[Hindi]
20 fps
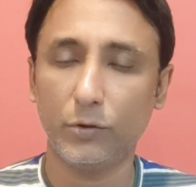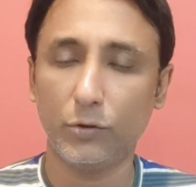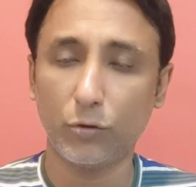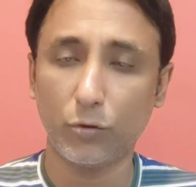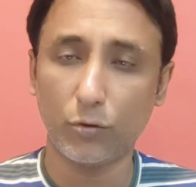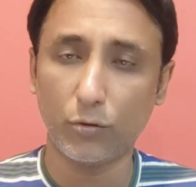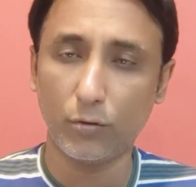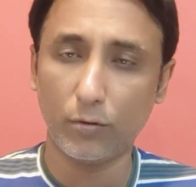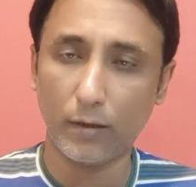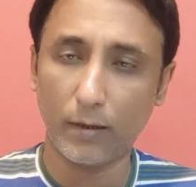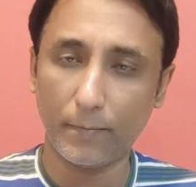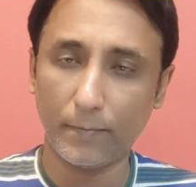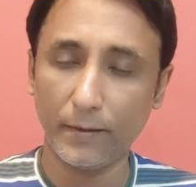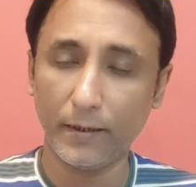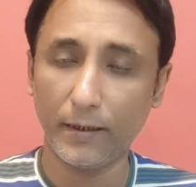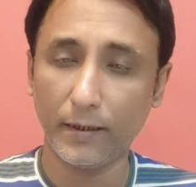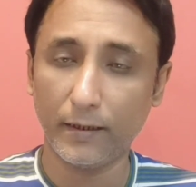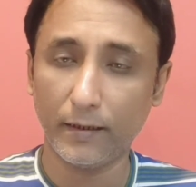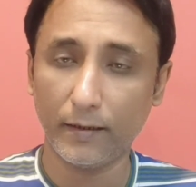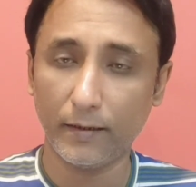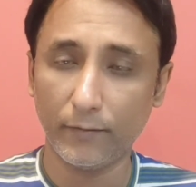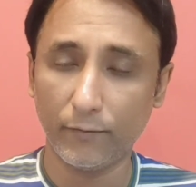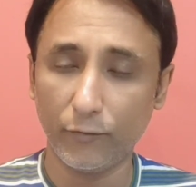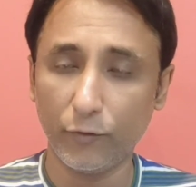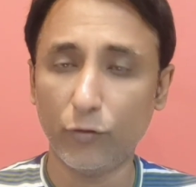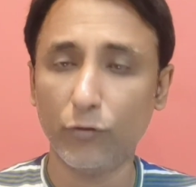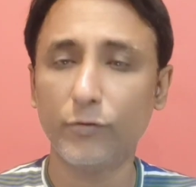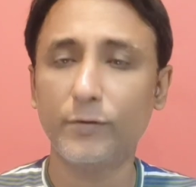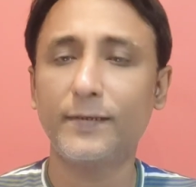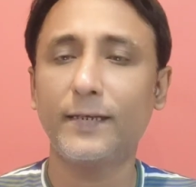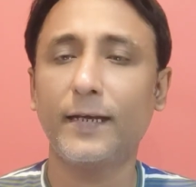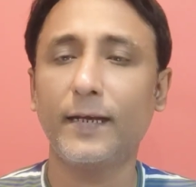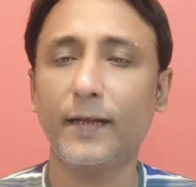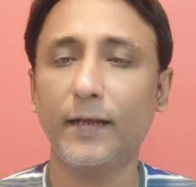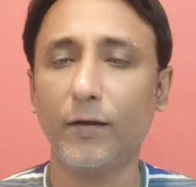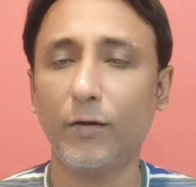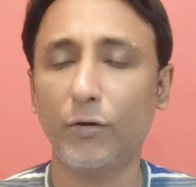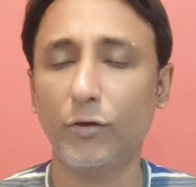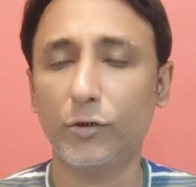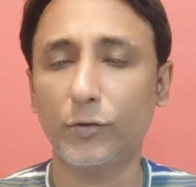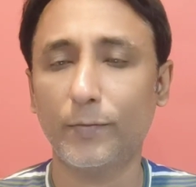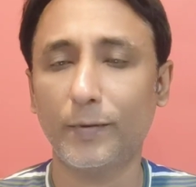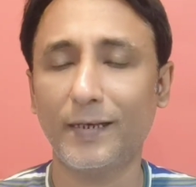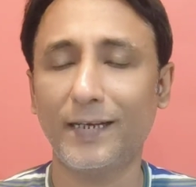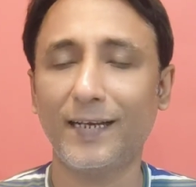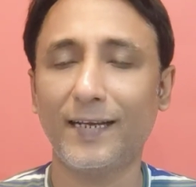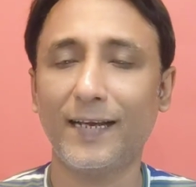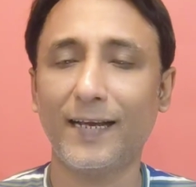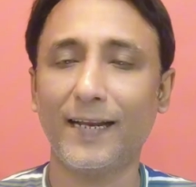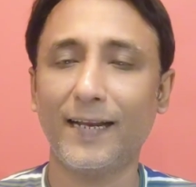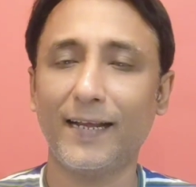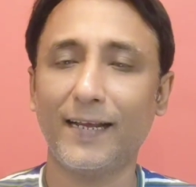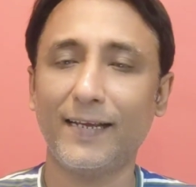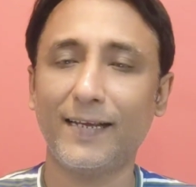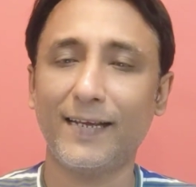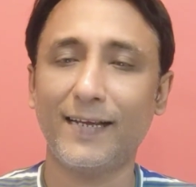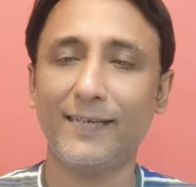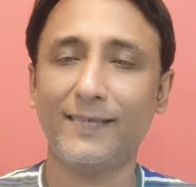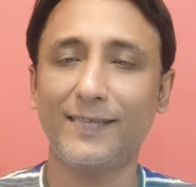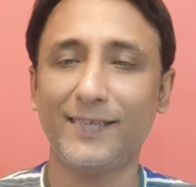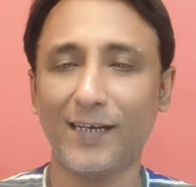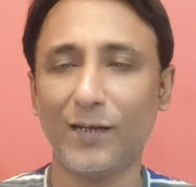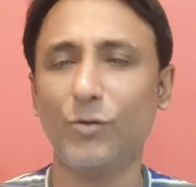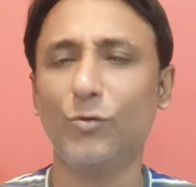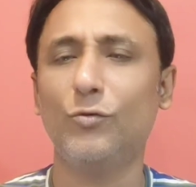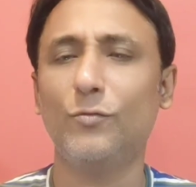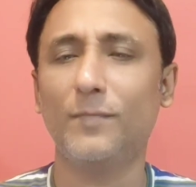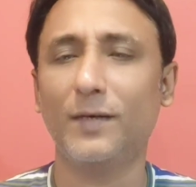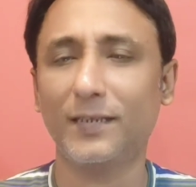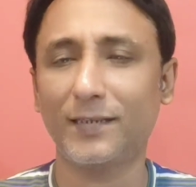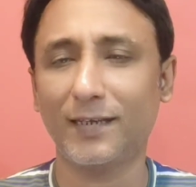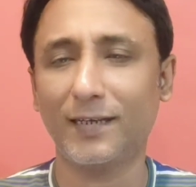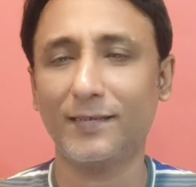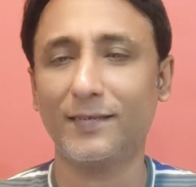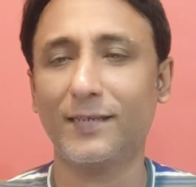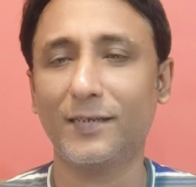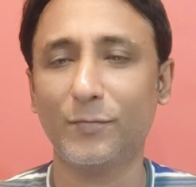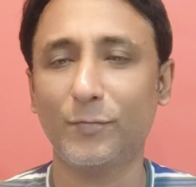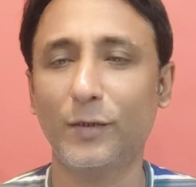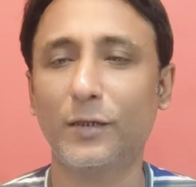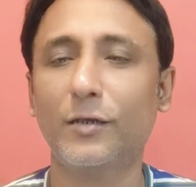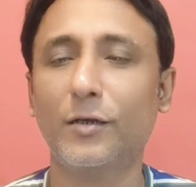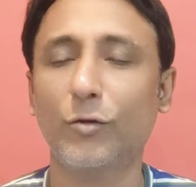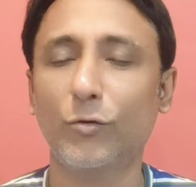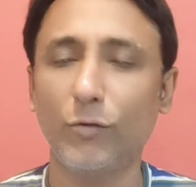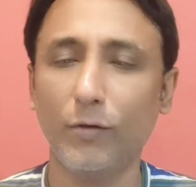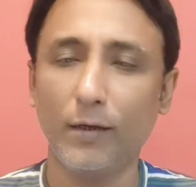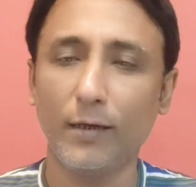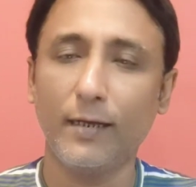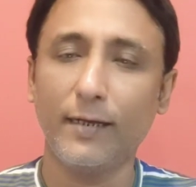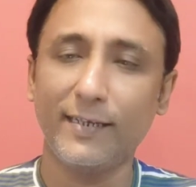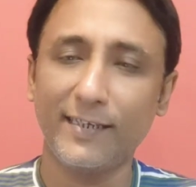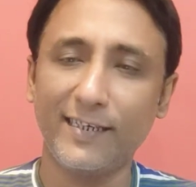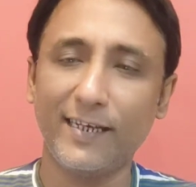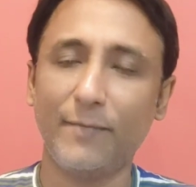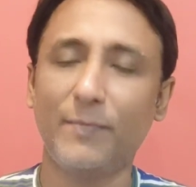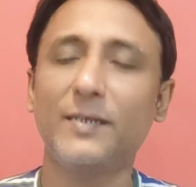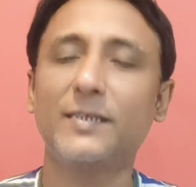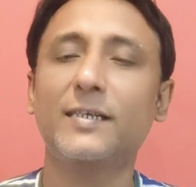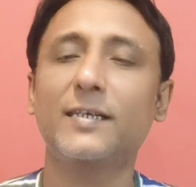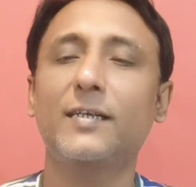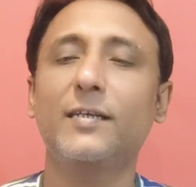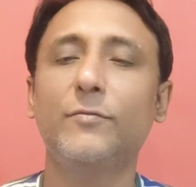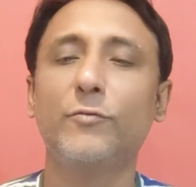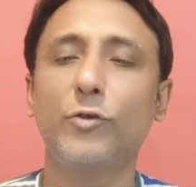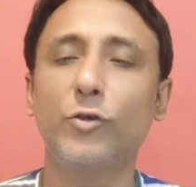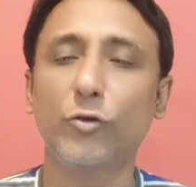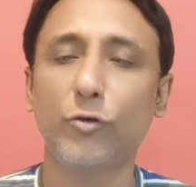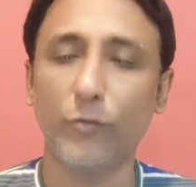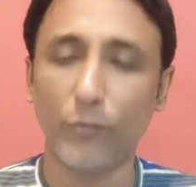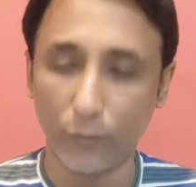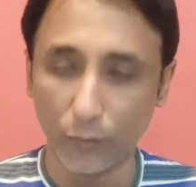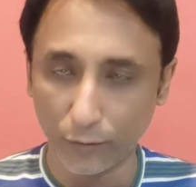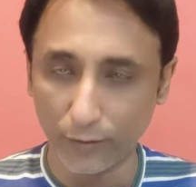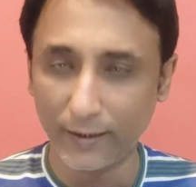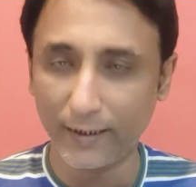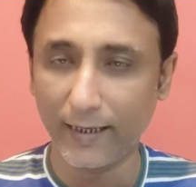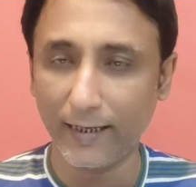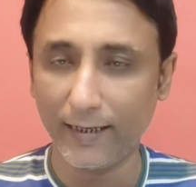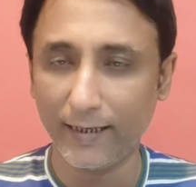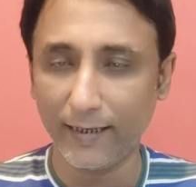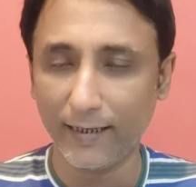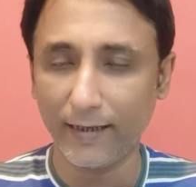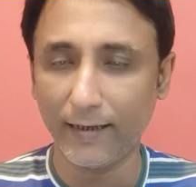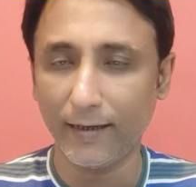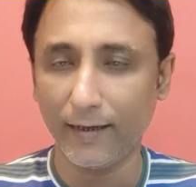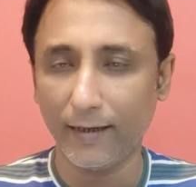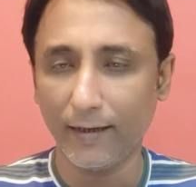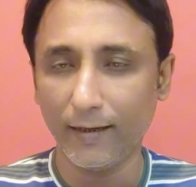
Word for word: जो अपने व्यूज दे रहे हैं और उस पर ये कह रहे हैं कि जलो मत हसद मत करो ये बेसिकली वीडियो उनके लिए है